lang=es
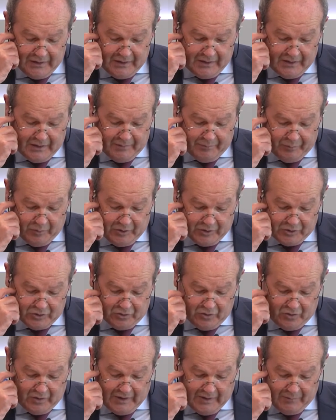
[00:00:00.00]
y por
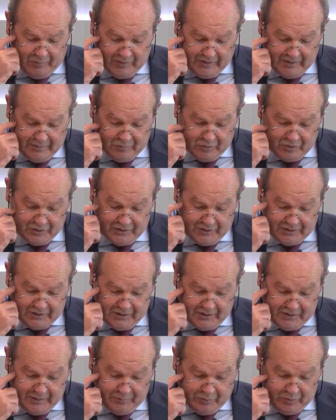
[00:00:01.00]
eso abordamos este
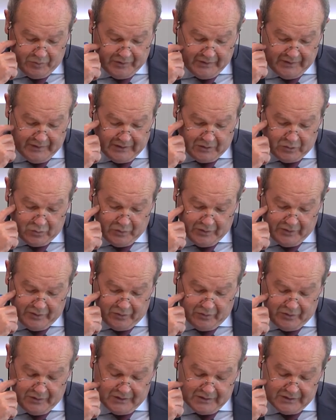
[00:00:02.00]
tipo de
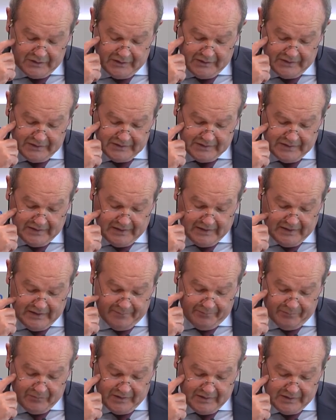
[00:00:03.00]
actuaciones en esta,
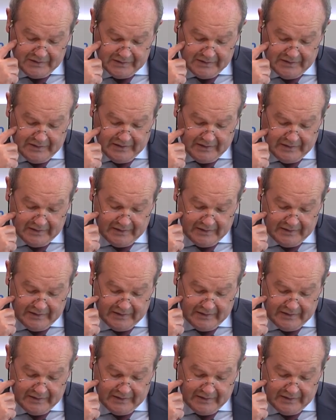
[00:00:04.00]
en esta